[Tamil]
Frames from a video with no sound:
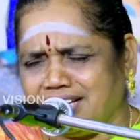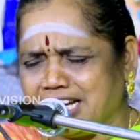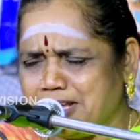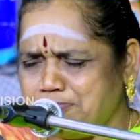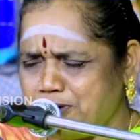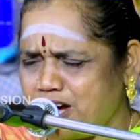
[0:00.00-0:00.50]

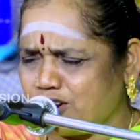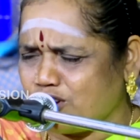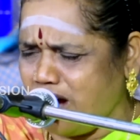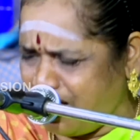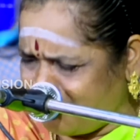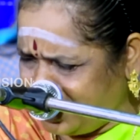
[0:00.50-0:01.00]
இனிப்பாக
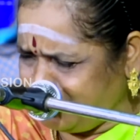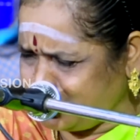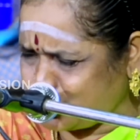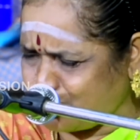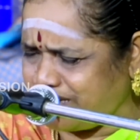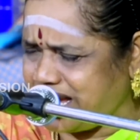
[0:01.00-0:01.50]
இருக்கும் அவ்வளவு
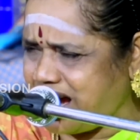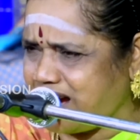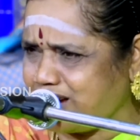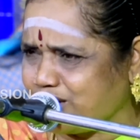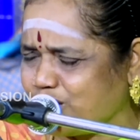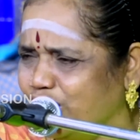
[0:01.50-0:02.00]

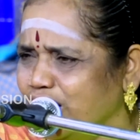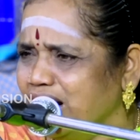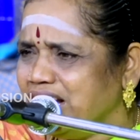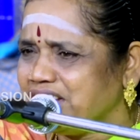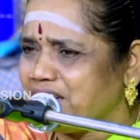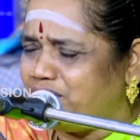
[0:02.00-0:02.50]
சுவையாக இருக்கும்
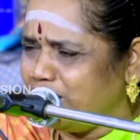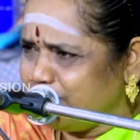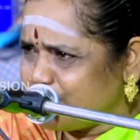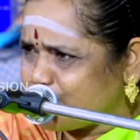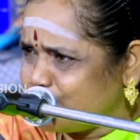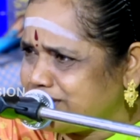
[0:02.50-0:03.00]

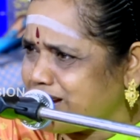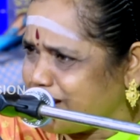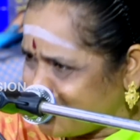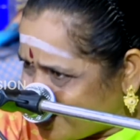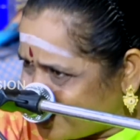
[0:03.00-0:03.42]
எவ்வளவு குடித்தாலும்